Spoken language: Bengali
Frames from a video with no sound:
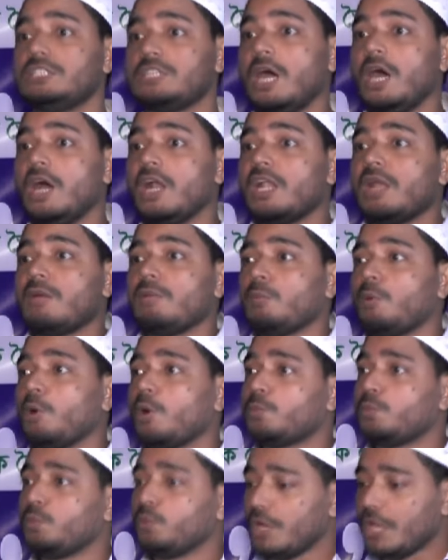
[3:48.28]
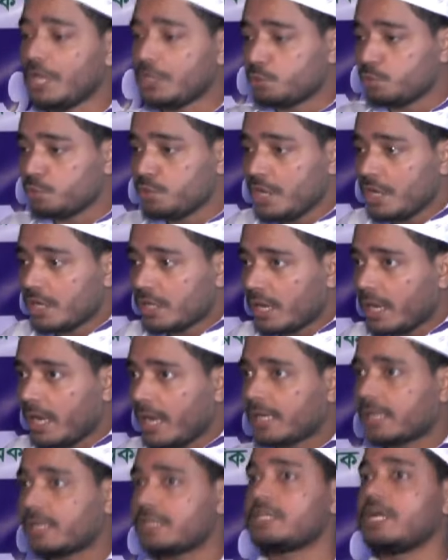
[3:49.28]
জাহান নামে ভরপুর এই দুনিয়াটা
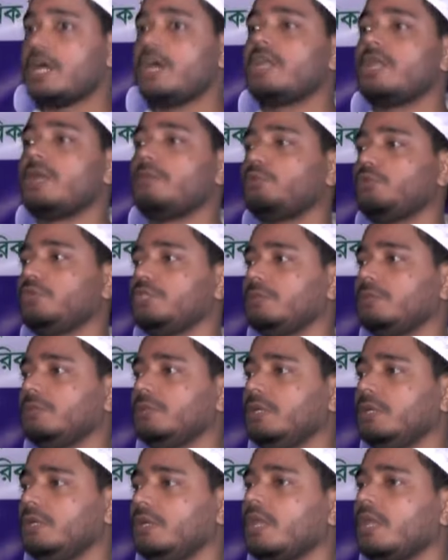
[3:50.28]
একটা জাহান নাম হয়ে যাবে